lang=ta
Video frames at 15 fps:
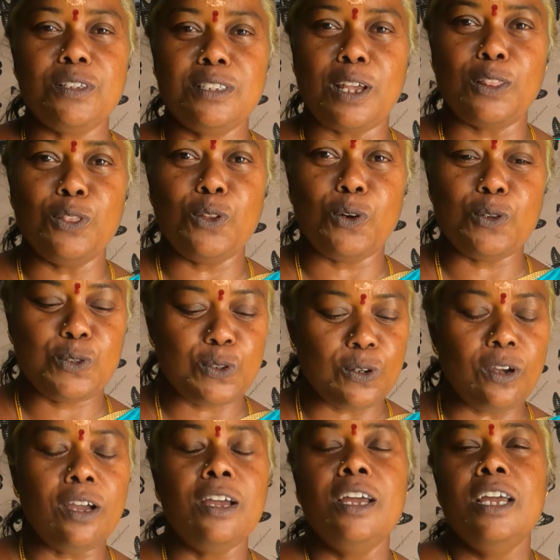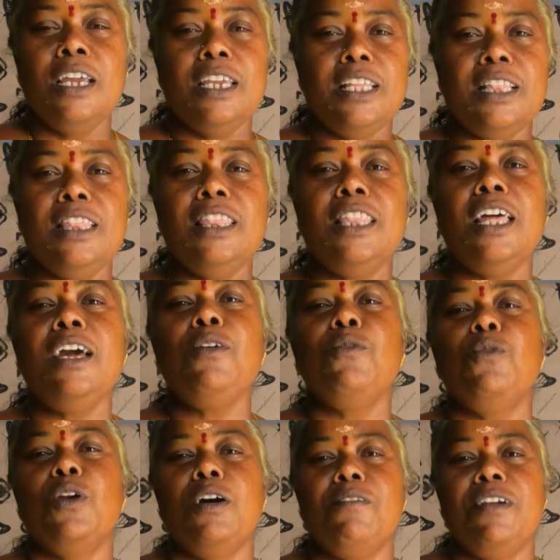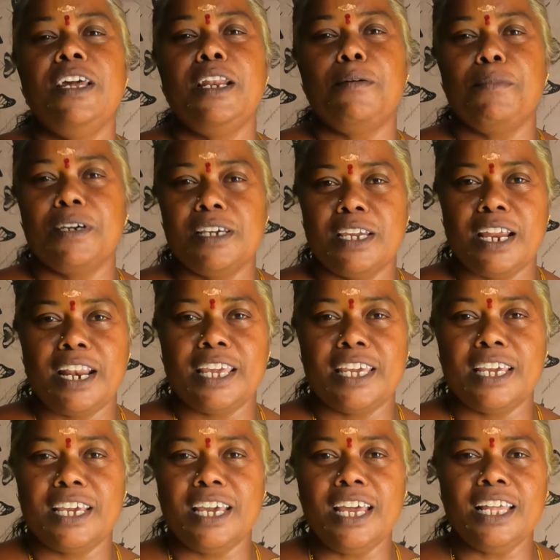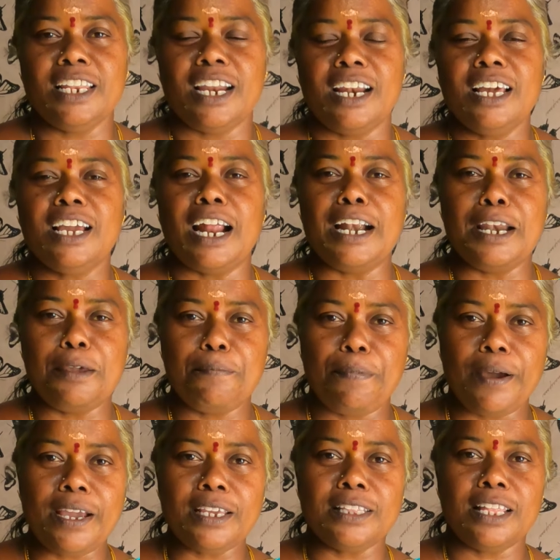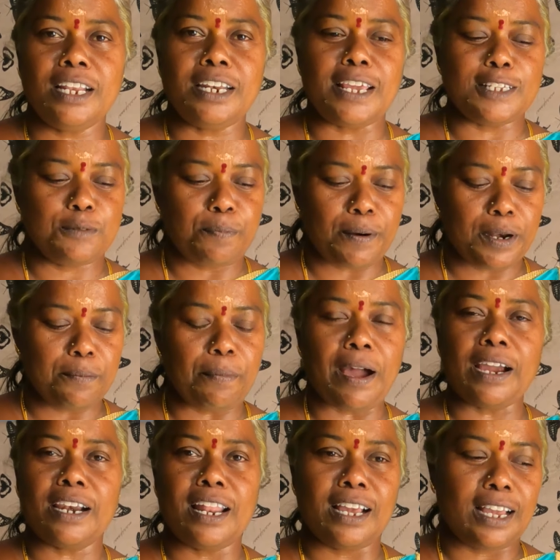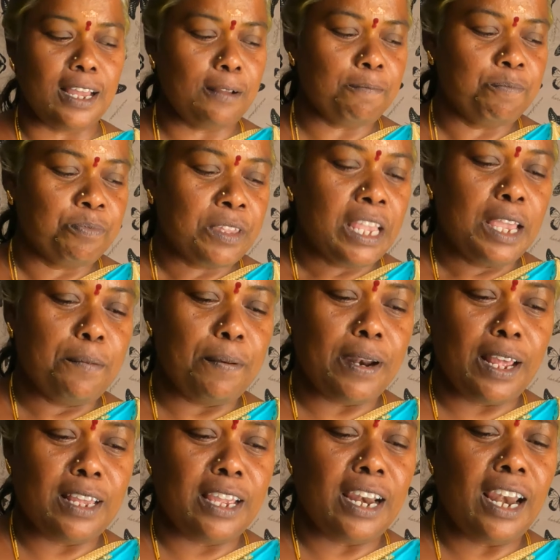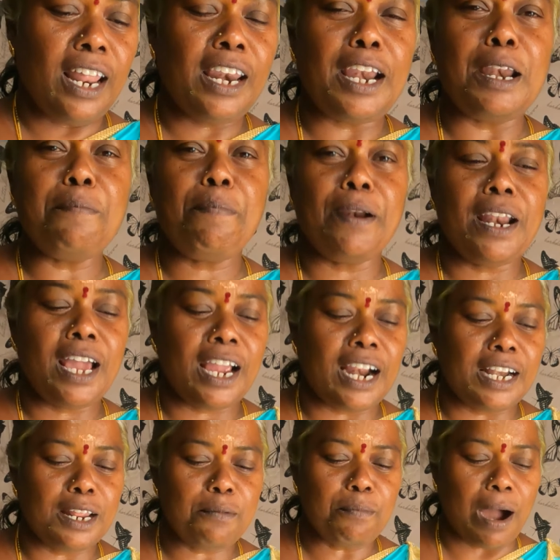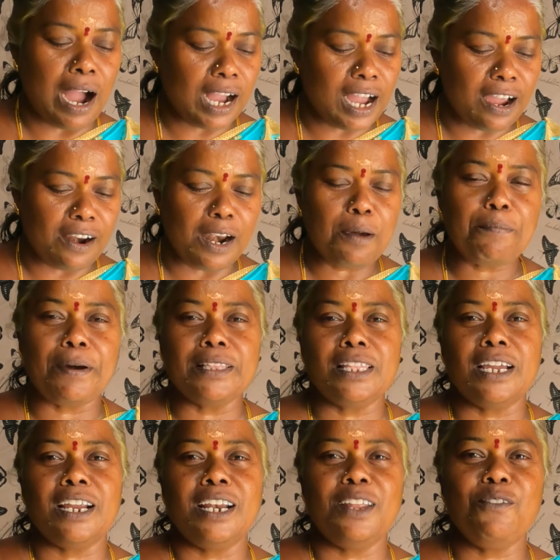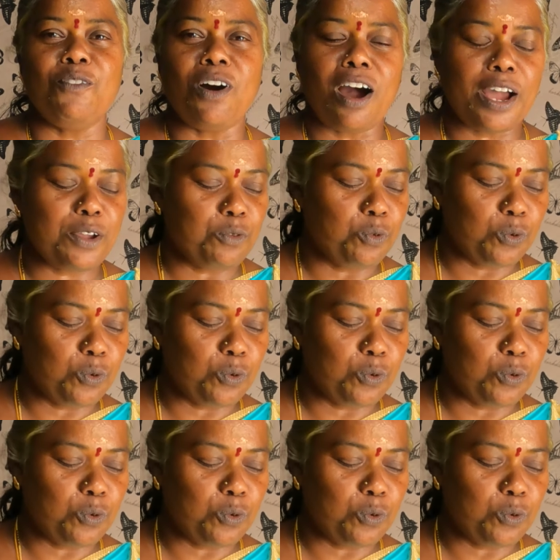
ஒரு சந்தோஷம் இந்த உணவில் நமக்கு கிடைக்குங்க அதனால் கண்டிப்பாக இதை டேஸ்ட் பண்ணி பார்க்கலாங்க இப்போ நான் எல்லாம் ரெடி பண்ணாங்காட்டி மாங்காய் எல்லாம் பார்த்தாங்காட்டி வாய்